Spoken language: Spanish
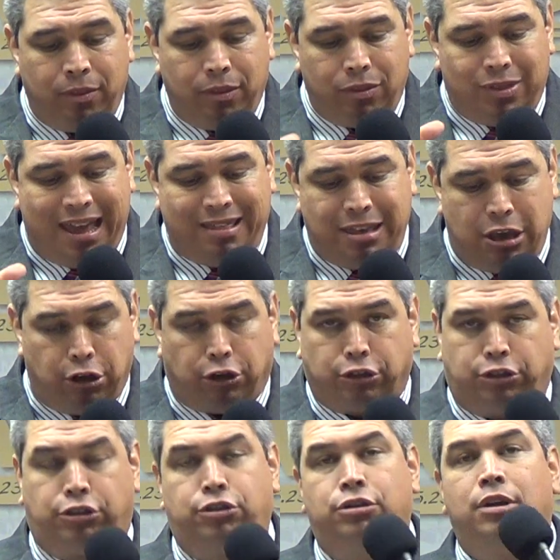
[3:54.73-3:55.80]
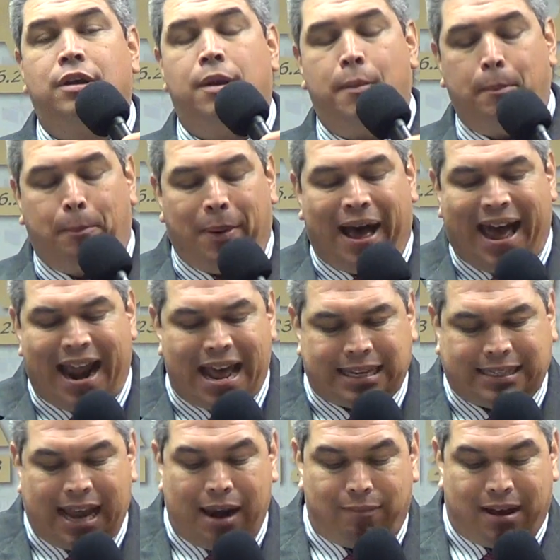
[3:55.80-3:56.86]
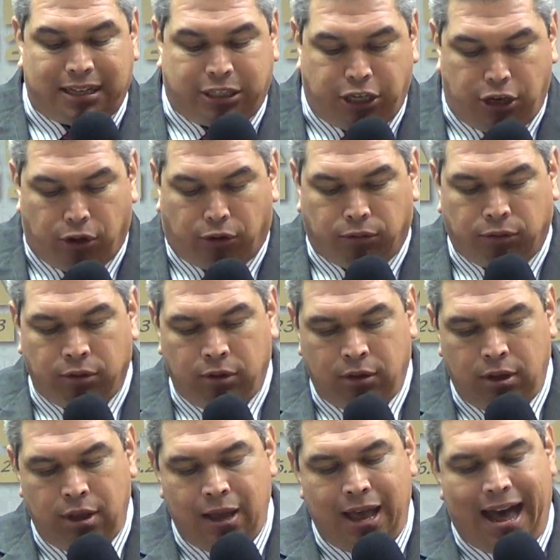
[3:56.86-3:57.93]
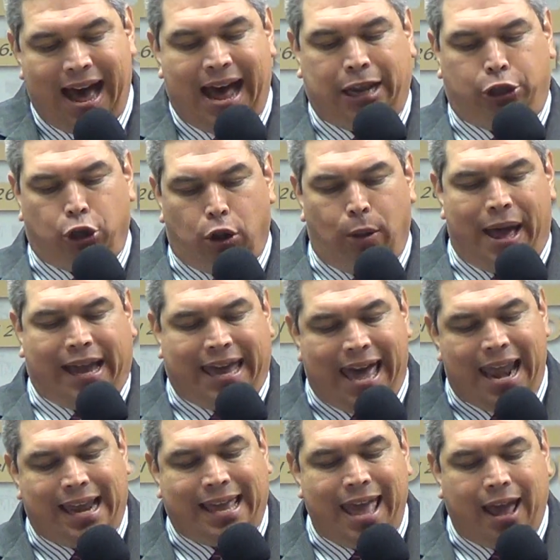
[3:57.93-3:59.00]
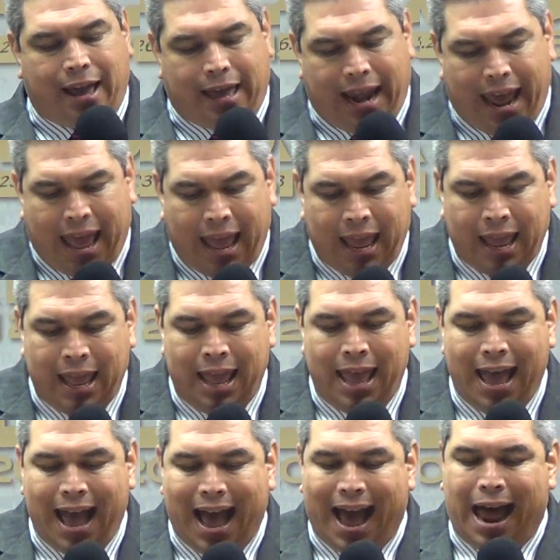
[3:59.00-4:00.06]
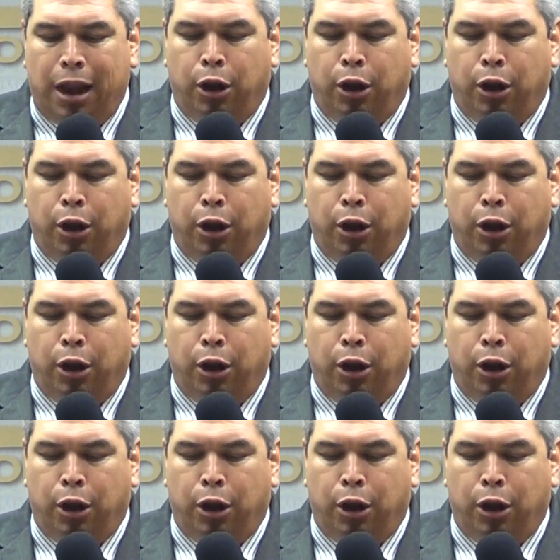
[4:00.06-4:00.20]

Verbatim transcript: de Dios para salvación a todo aquel que cree, al